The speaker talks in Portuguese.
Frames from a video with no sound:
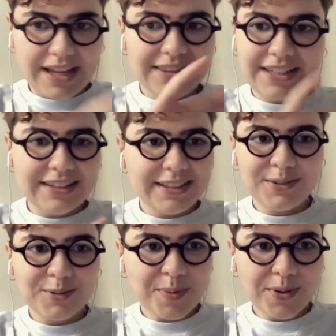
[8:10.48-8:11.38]
tá, tá
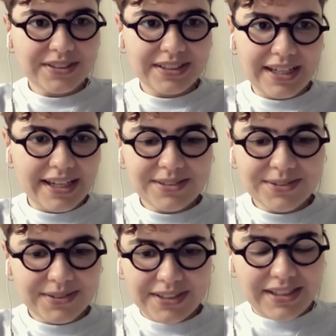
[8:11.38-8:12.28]
dentro do
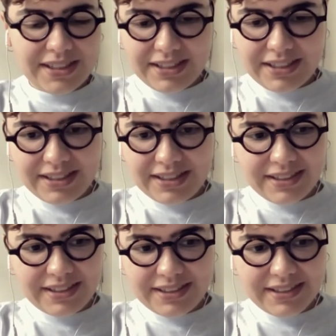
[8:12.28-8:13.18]
processo
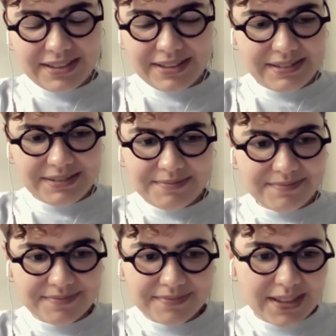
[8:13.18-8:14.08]
e
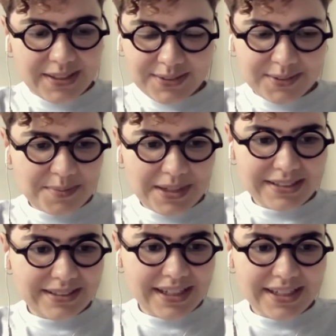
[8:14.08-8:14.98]
no
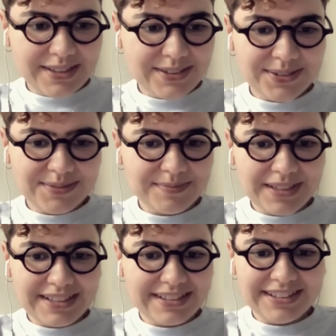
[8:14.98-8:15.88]
mais é isso.
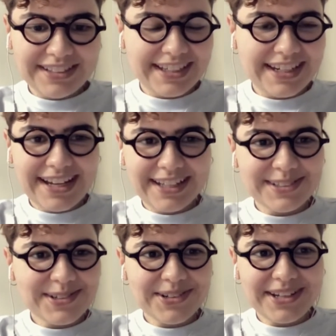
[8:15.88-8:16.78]
Nascido e
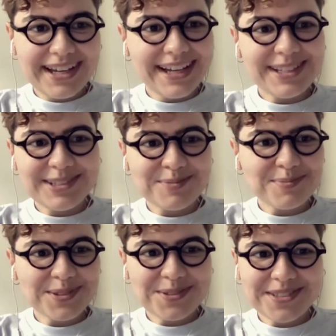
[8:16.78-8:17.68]
criado em Goiás,
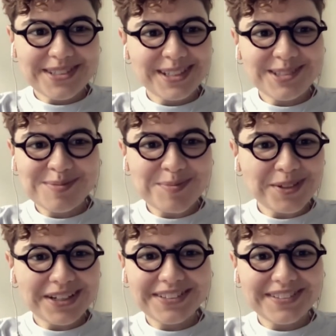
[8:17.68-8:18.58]
muitos anos
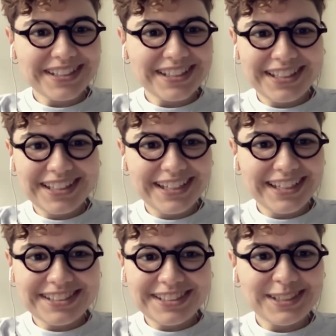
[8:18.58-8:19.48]
morando
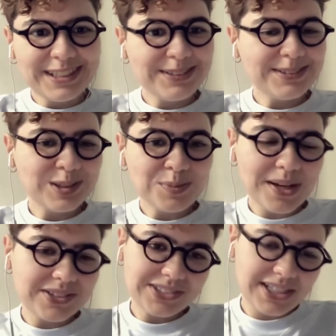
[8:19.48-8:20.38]
aqui, a gente tem os
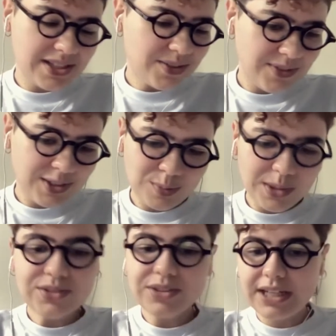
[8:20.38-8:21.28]
espaços cada vez
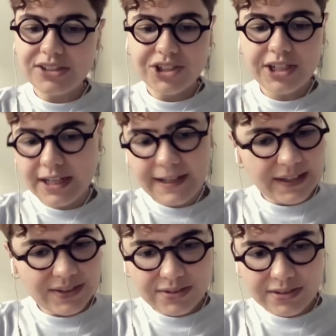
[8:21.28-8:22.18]
mais
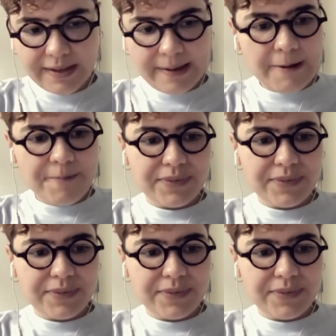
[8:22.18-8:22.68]
cateados,